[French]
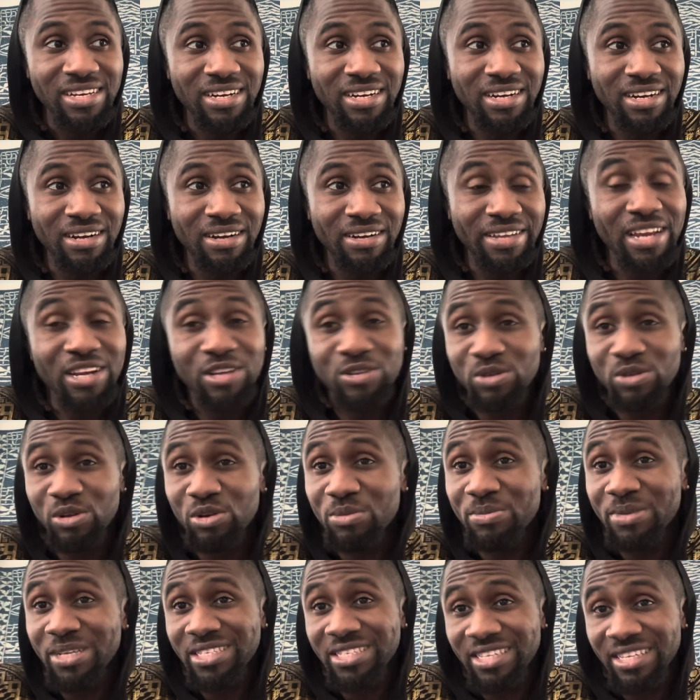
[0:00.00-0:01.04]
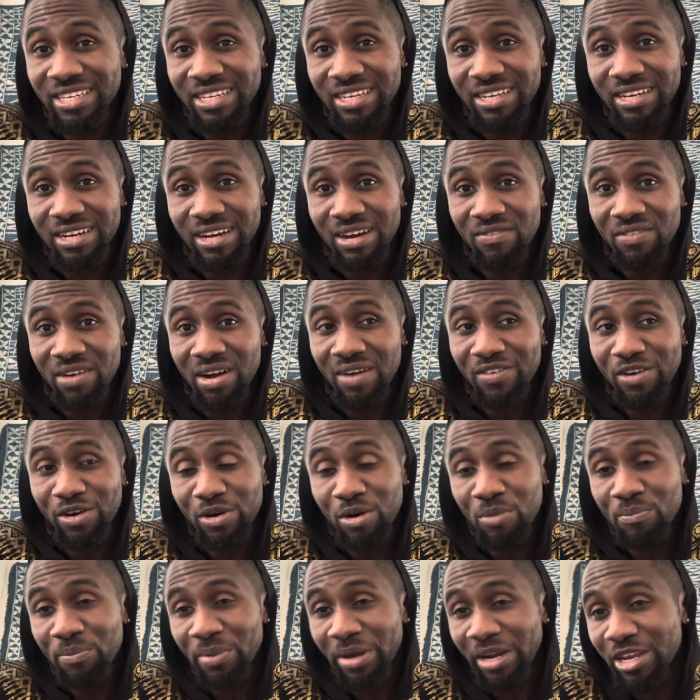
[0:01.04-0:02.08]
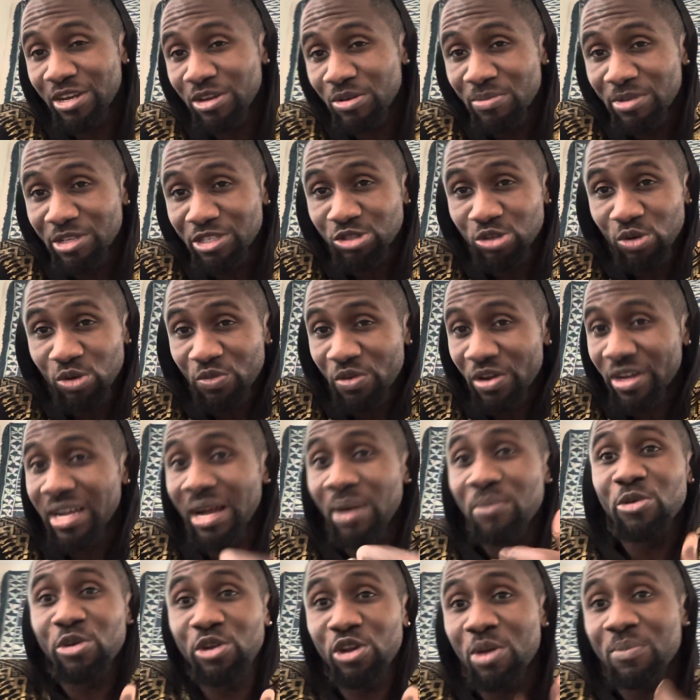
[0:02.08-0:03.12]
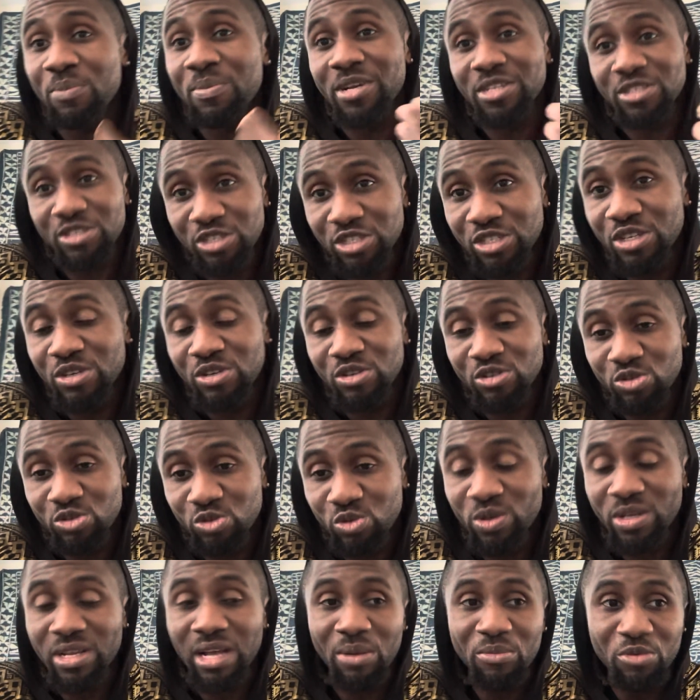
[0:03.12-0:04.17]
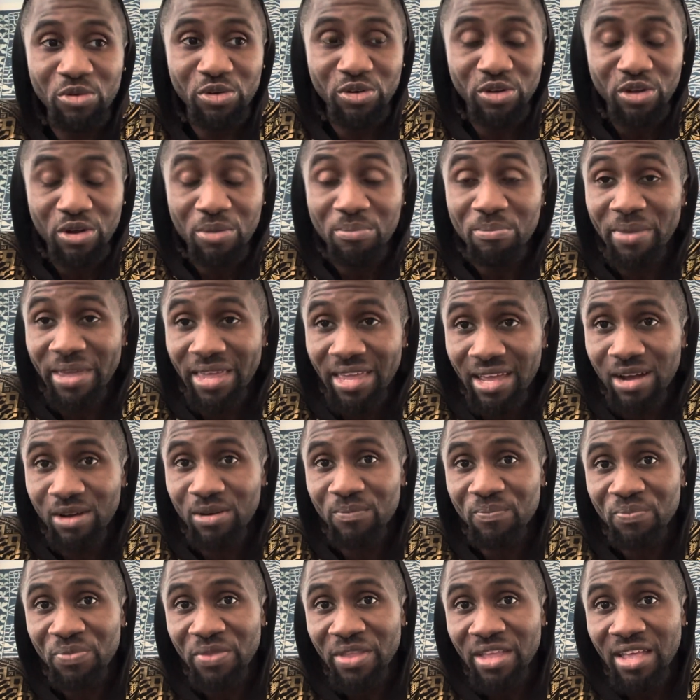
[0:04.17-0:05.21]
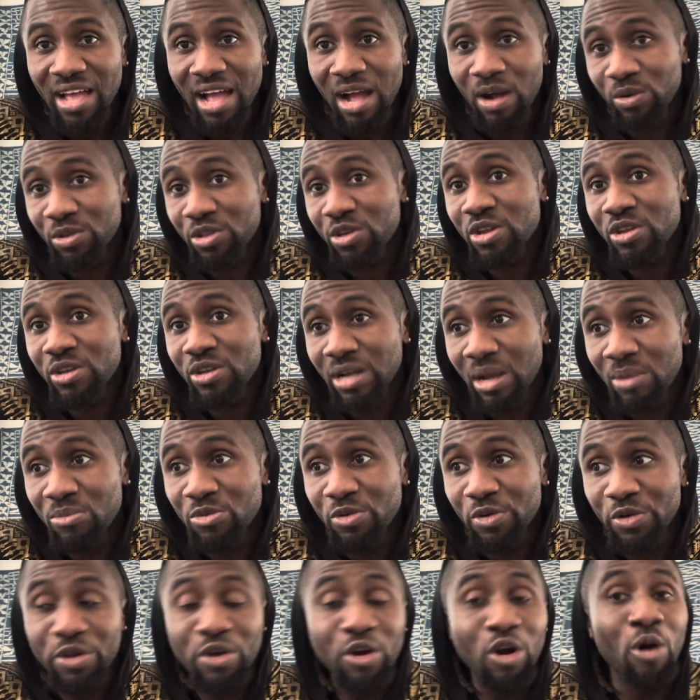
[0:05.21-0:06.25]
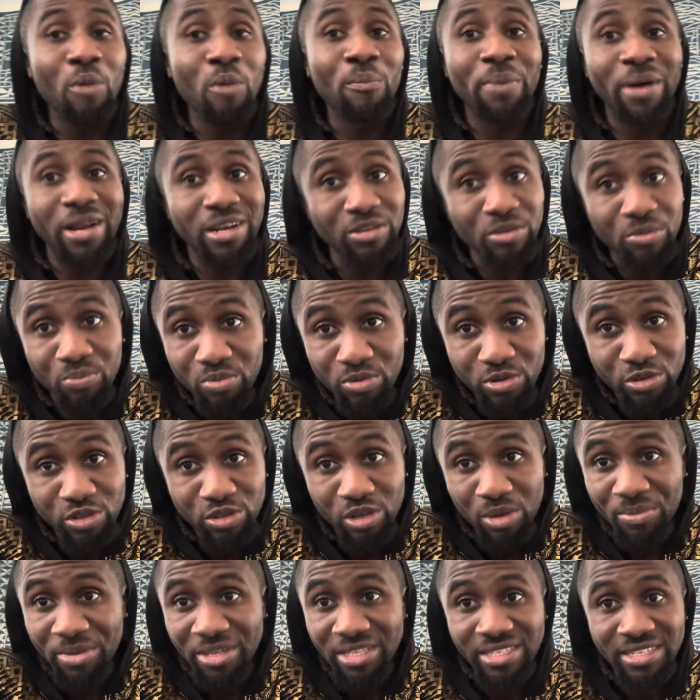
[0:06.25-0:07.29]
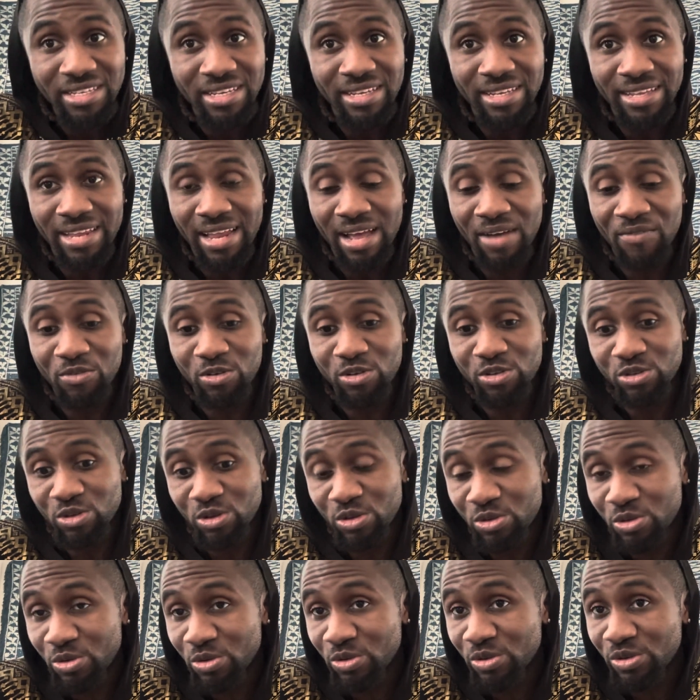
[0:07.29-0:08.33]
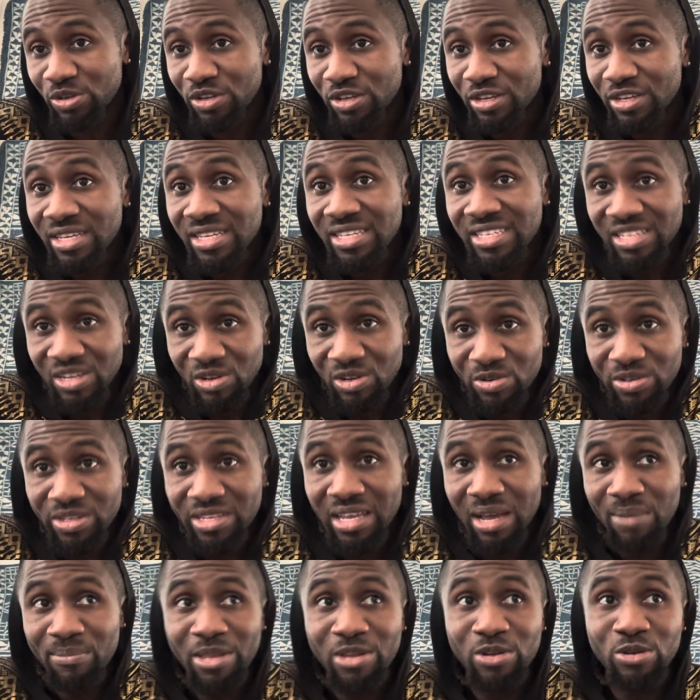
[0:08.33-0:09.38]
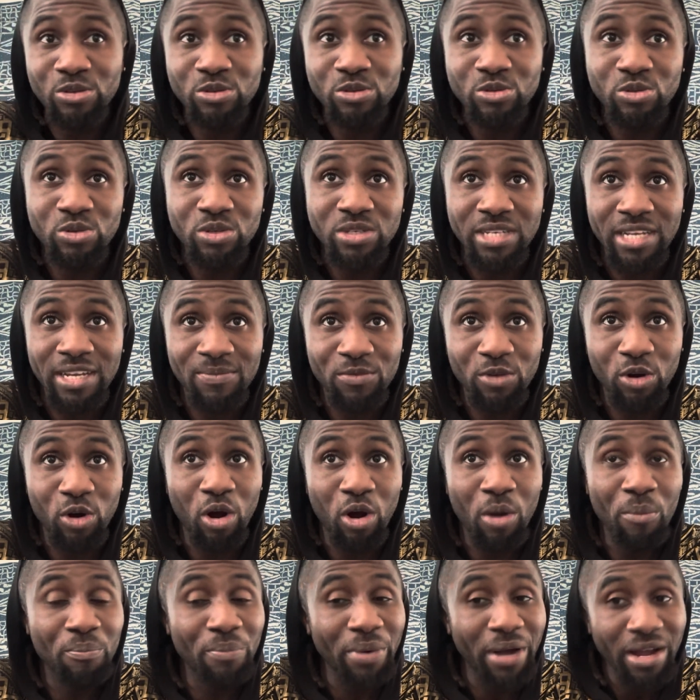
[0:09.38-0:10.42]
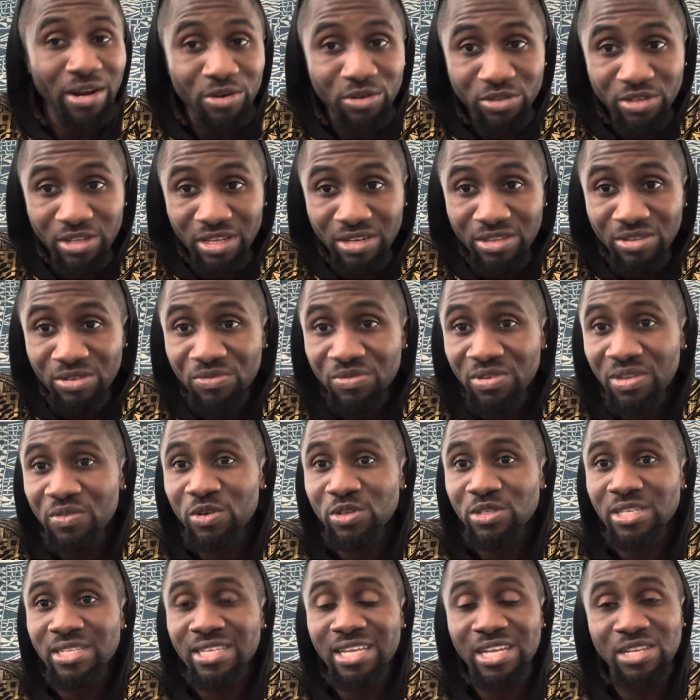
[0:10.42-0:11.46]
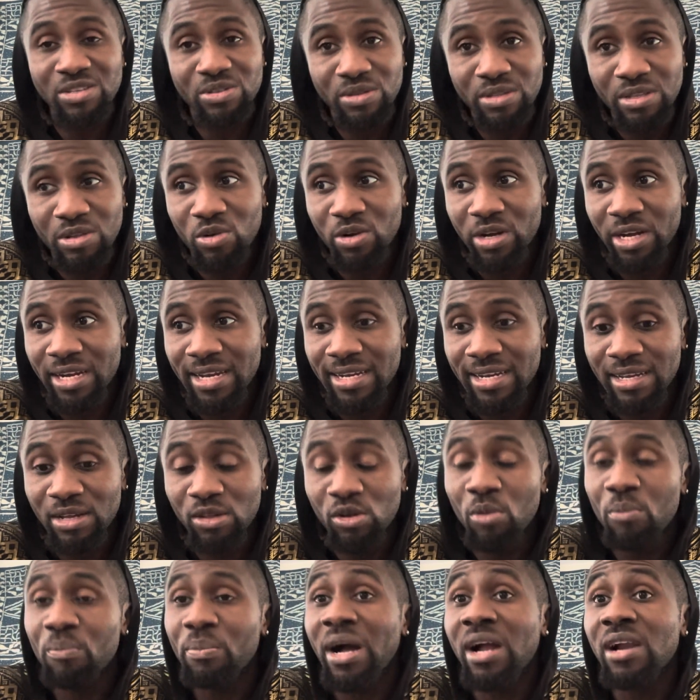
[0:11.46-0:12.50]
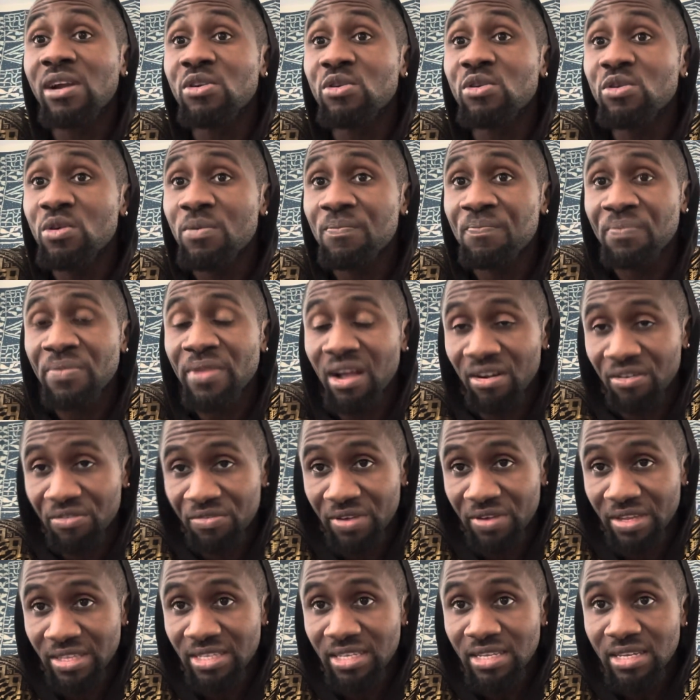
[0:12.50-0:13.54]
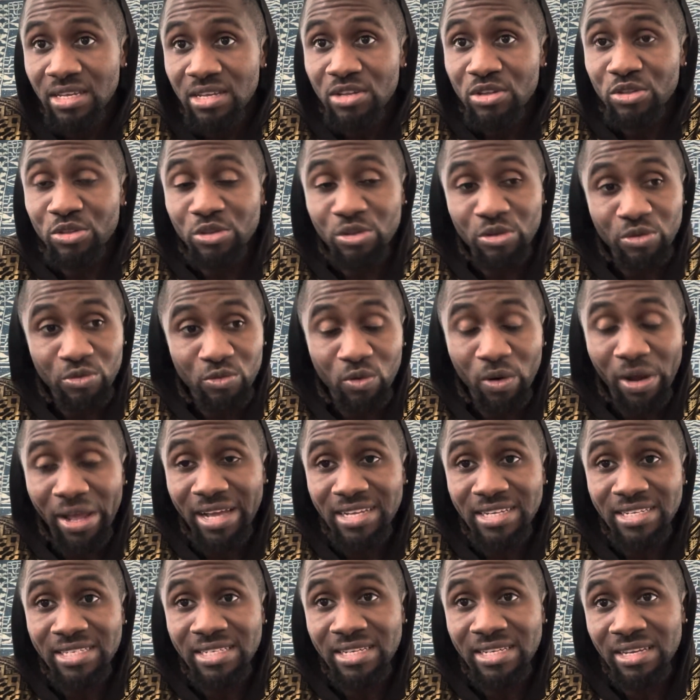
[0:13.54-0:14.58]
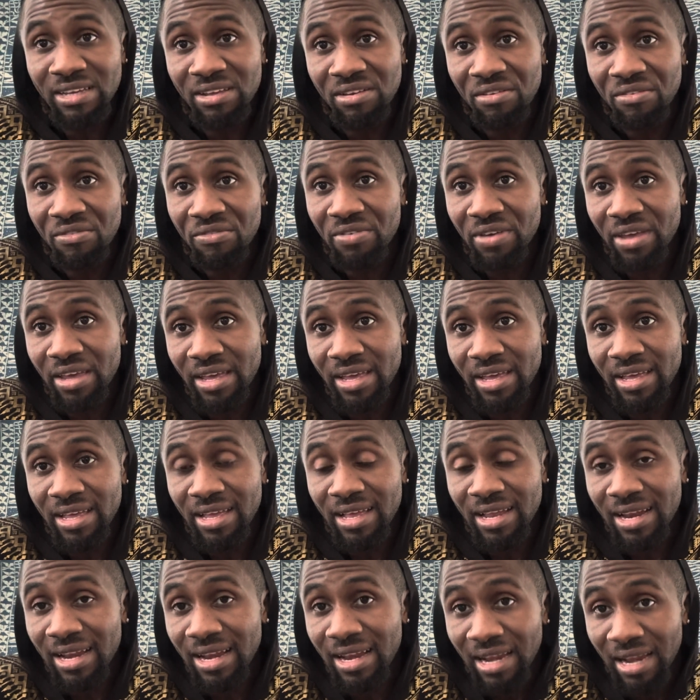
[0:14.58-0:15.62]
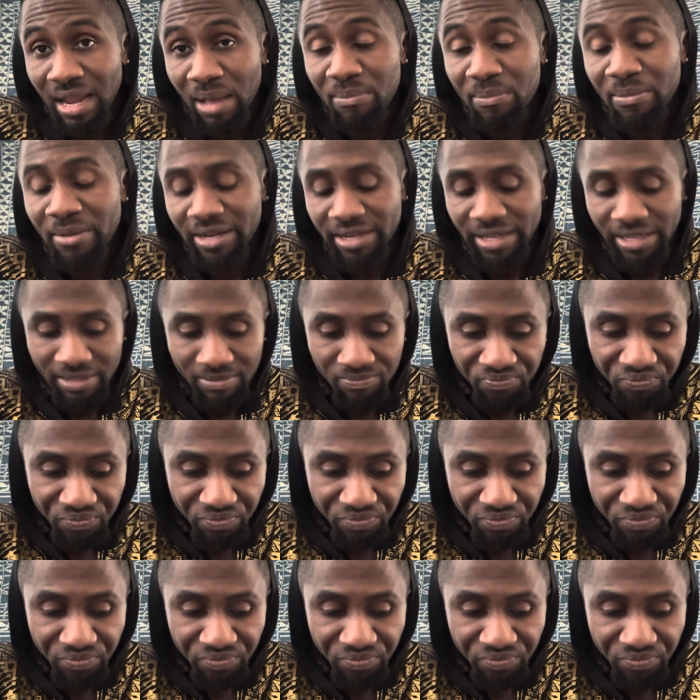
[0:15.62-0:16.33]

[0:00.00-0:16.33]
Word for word: Euh, quel que soit le métier. Hein. Avant, avant, on parlait de chauffeur camionneur parce que je, suis camionneur, mais à, côté de camionneur, on parle de plusieurs métiers en fonction de celui qui amène le sujet. Donc, on parle de, de vivre aux États-Unis, au Canada. On parle, en fait, de voyager vers l'Amérique.